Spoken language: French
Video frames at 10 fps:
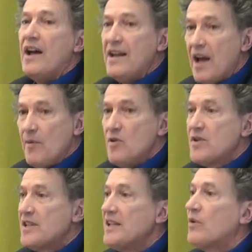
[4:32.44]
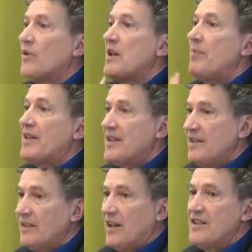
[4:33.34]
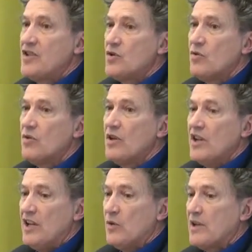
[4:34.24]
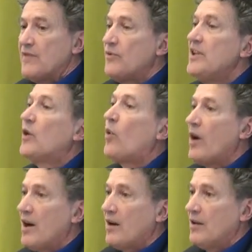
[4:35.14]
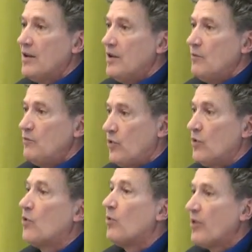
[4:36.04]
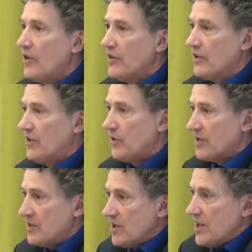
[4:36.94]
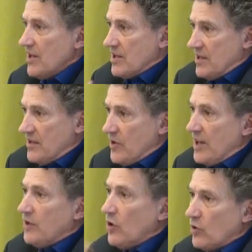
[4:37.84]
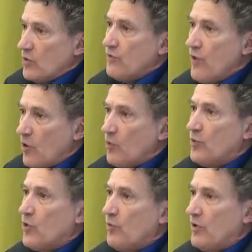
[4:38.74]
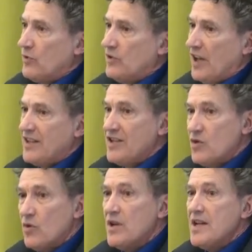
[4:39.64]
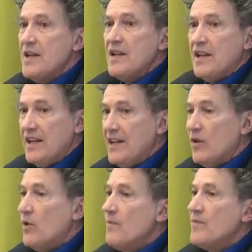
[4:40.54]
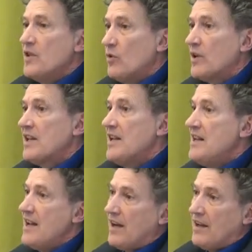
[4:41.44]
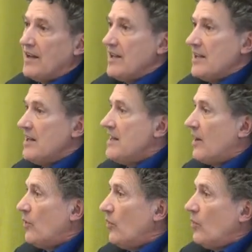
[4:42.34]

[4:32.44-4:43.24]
est herméneutique, on appartient à une tradition, et donc il faut y croire pour le comprendre. Hein. c'est de l'intérieur d'une foi qu'on peut comprendre une tradition. Et euh, donc il y a, il y a,